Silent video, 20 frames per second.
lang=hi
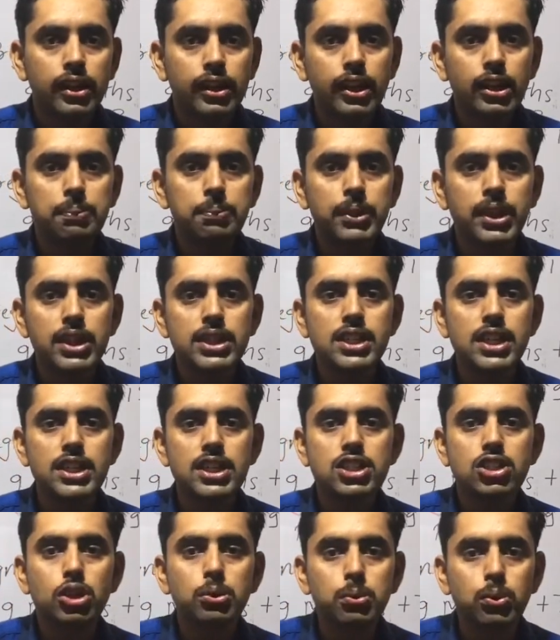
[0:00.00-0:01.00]
रेप केस या
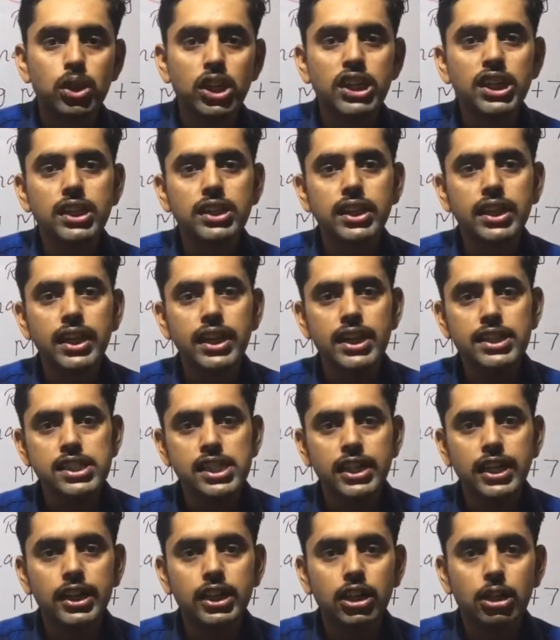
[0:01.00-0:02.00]
जिसको बोला जाता है
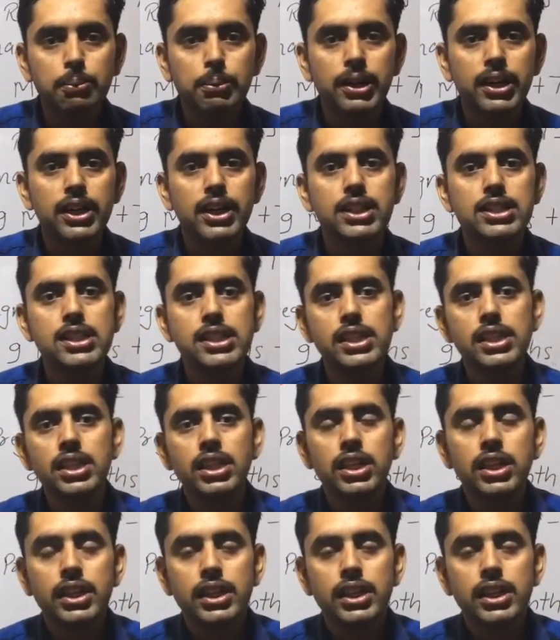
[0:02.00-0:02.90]
एक्सीडेंटल प्रेगनेंसी